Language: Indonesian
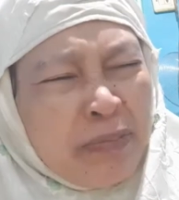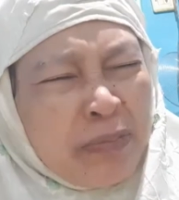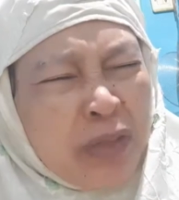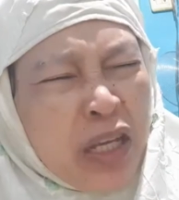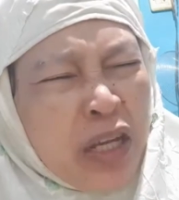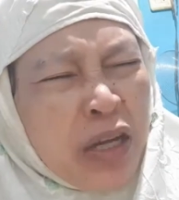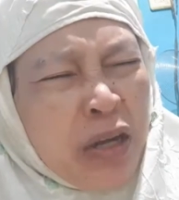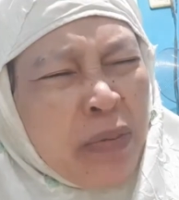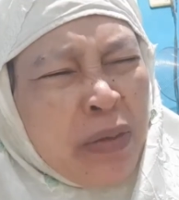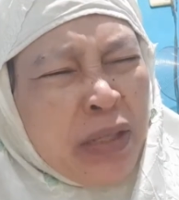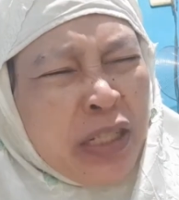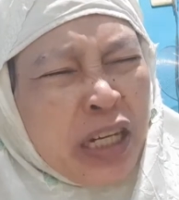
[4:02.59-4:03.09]

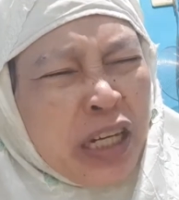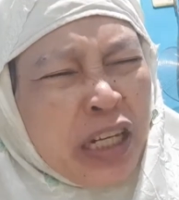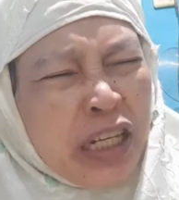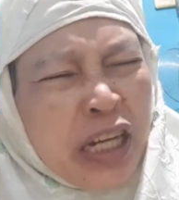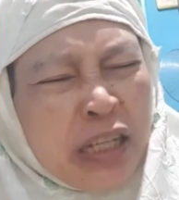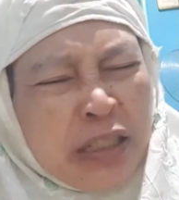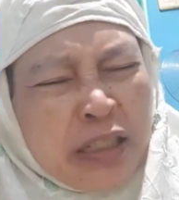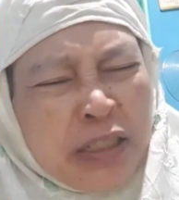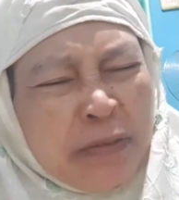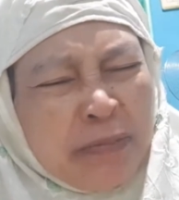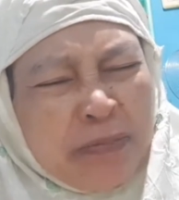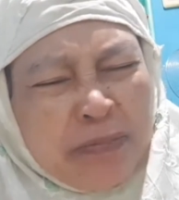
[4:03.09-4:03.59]
Ini kebanyakan
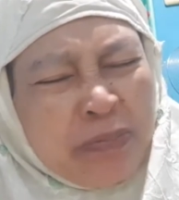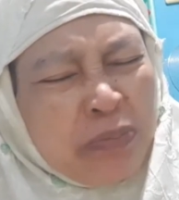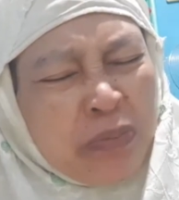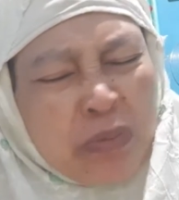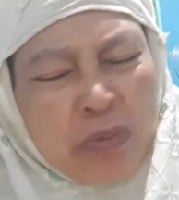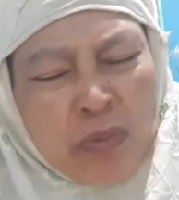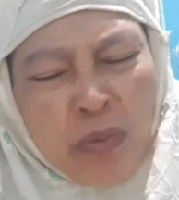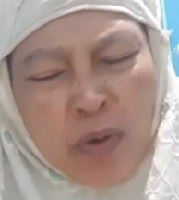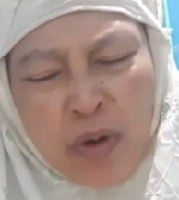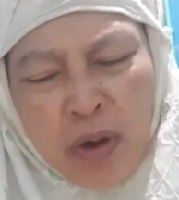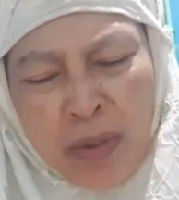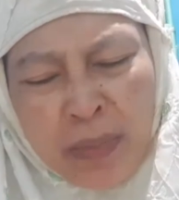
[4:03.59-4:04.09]
nasi. Hmm,
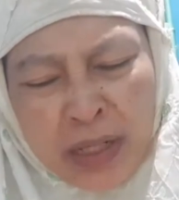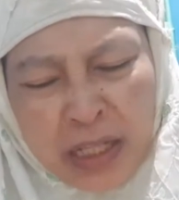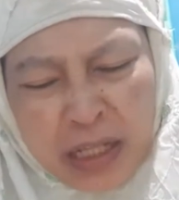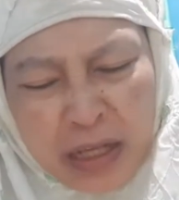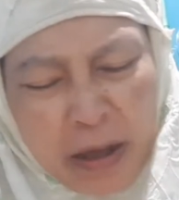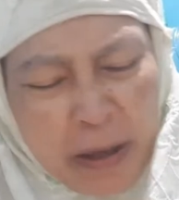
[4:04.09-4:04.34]
bodo amat ya.